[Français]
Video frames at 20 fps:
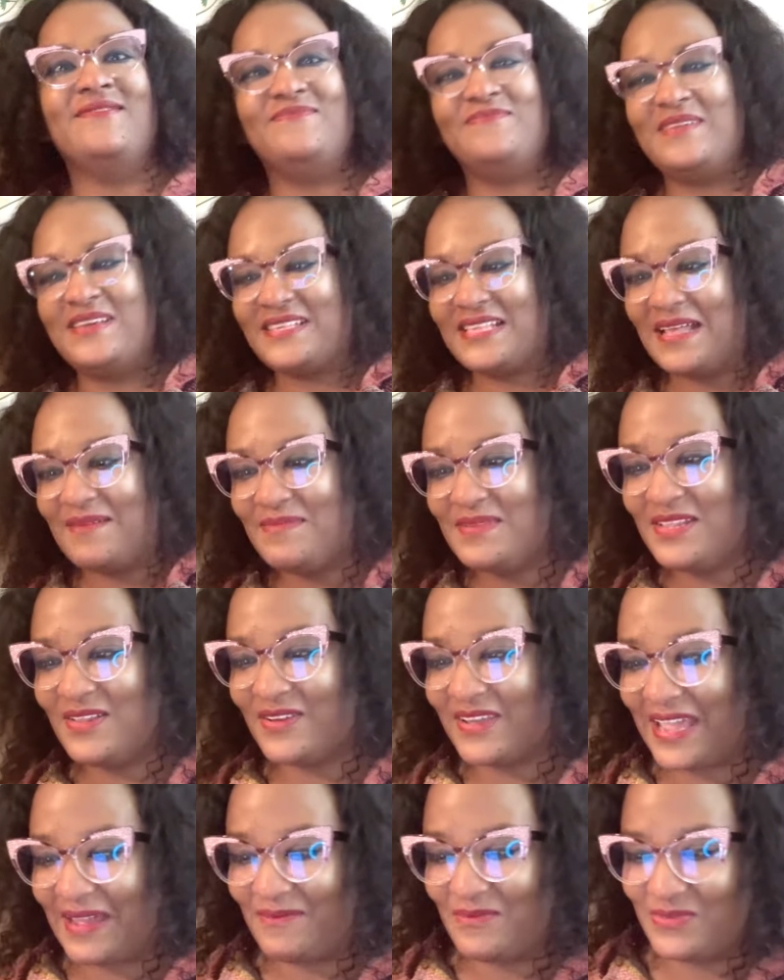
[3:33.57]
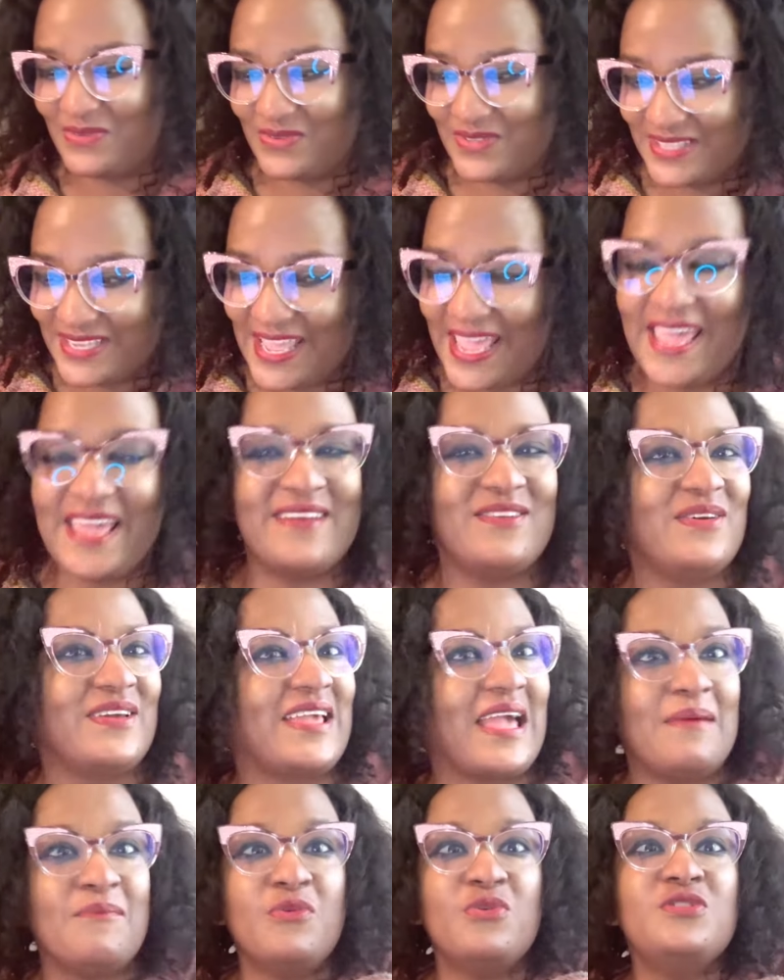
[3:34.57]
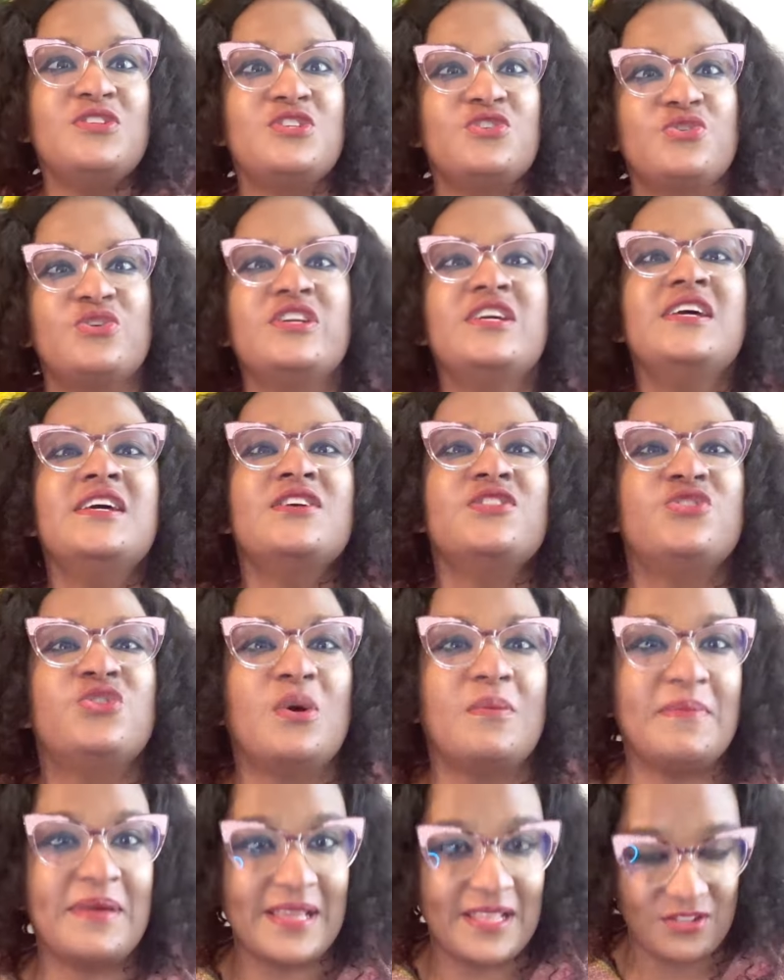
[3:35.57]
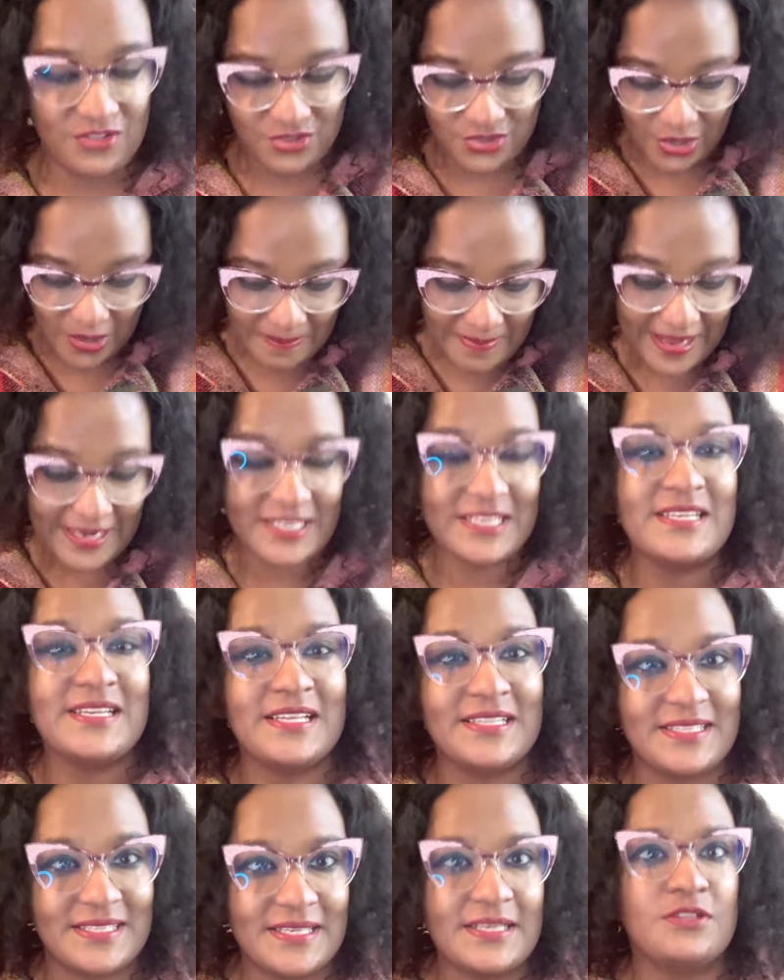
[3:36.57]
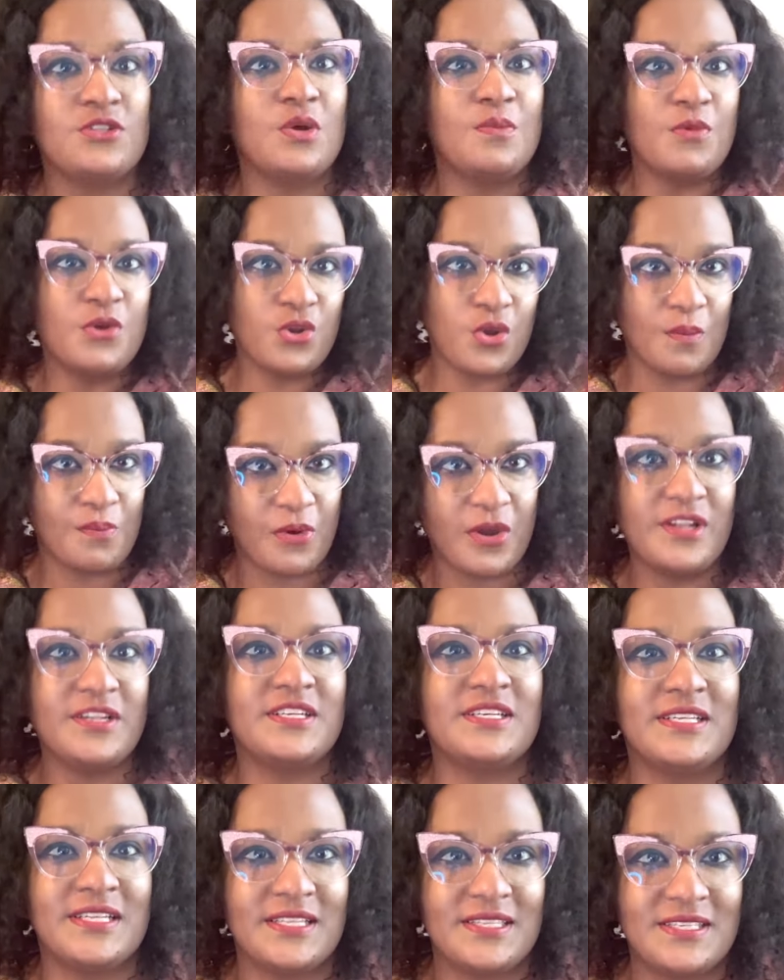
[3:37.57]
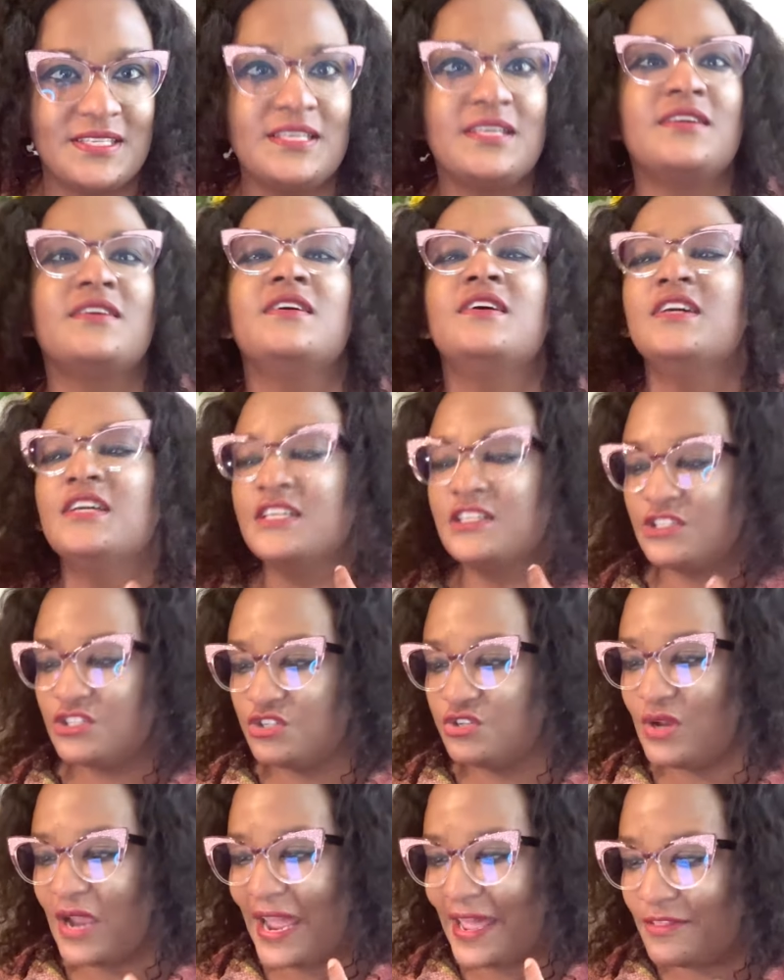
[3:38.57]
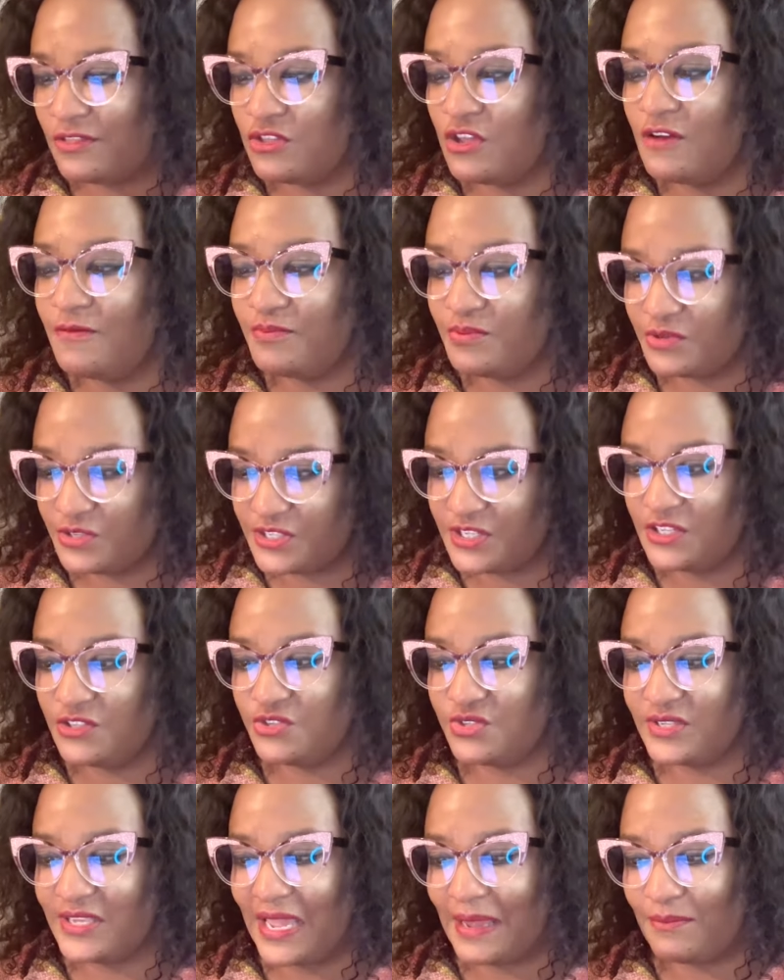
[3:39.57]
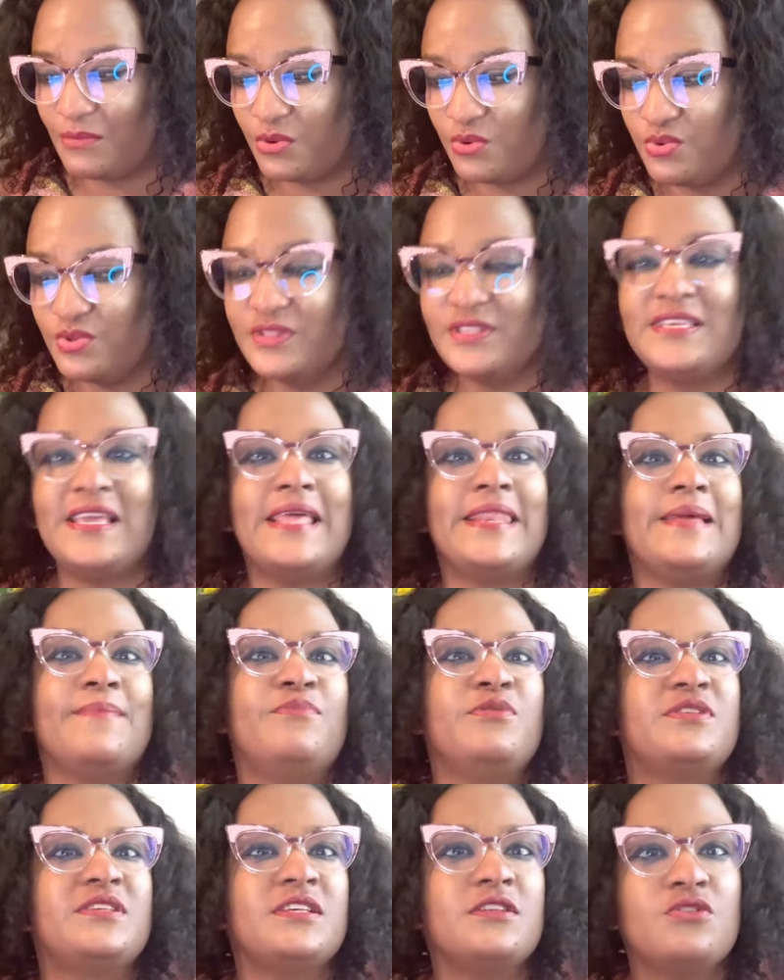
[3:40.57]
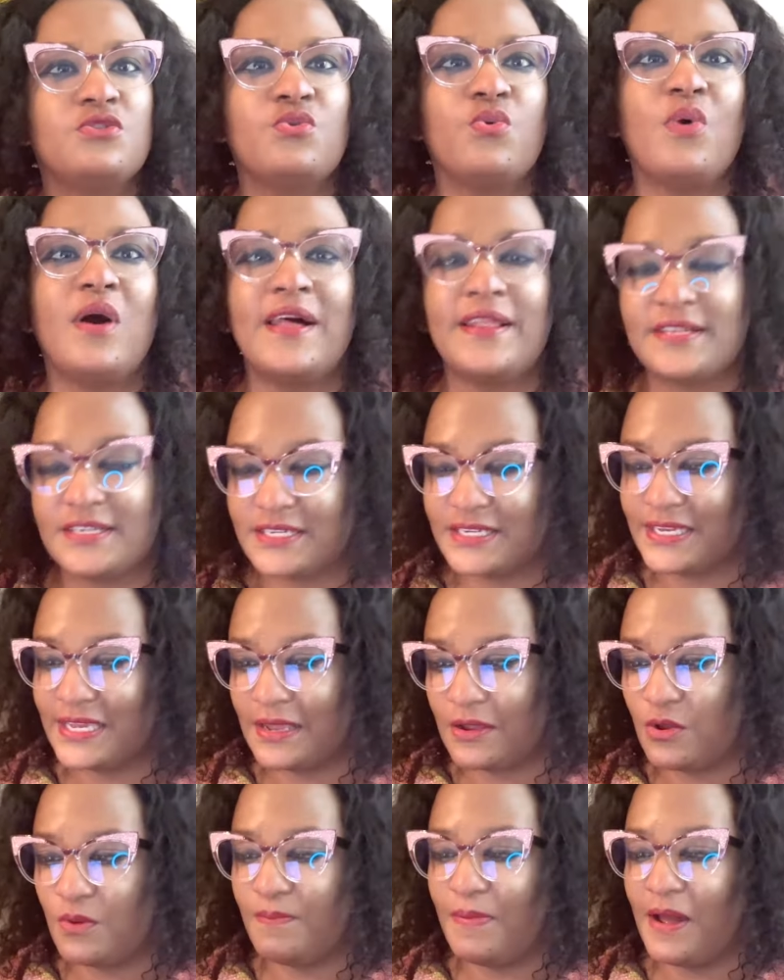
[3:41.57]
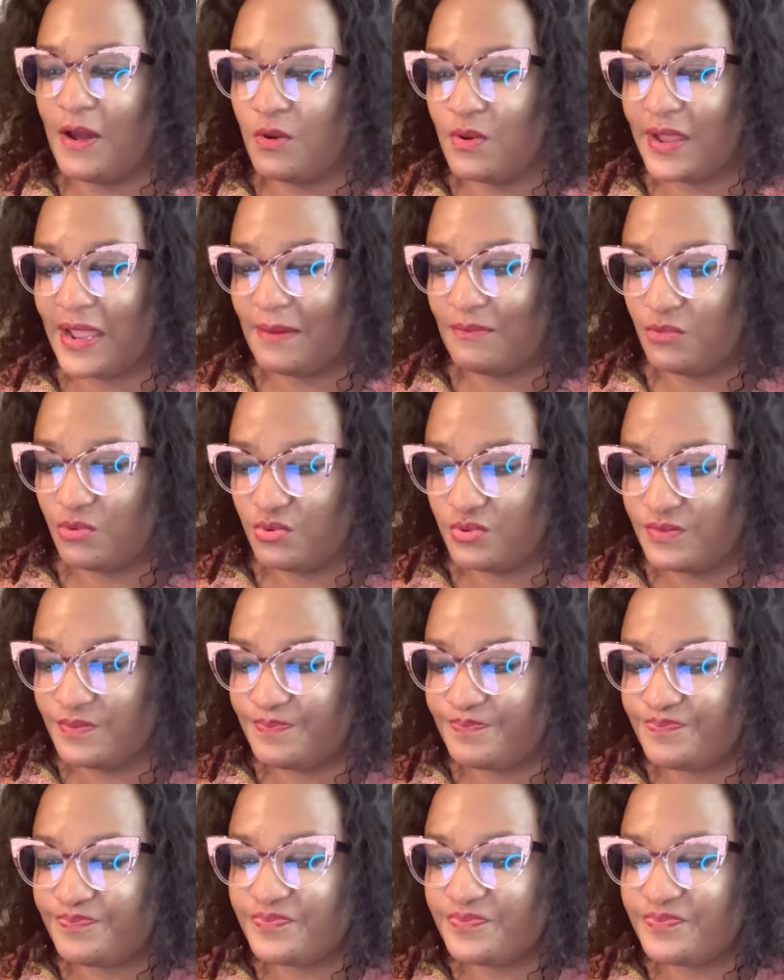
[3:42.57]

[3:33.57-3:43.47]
Mes amis, le Camerounais, le Cameroun, tu, dans, mes, dans ma génétique, dans mon empreinte génétique, je suis à 9% du Cameroun. Il y a des petites doigts quelque part au Cameroun.